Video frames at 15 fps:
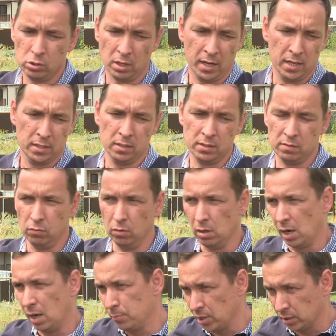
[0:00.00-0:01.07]

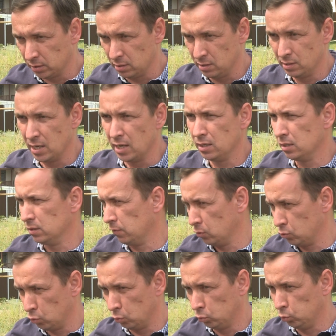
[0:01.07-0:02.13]
строительству объекта социальной
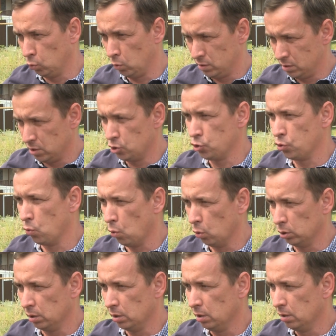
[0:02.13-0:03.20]
инфраструктуры, здесь
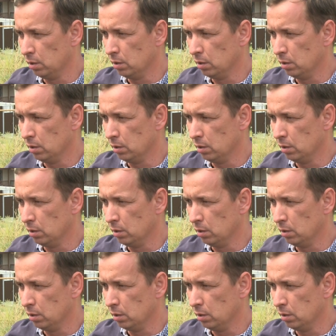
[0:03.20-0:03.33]
школы.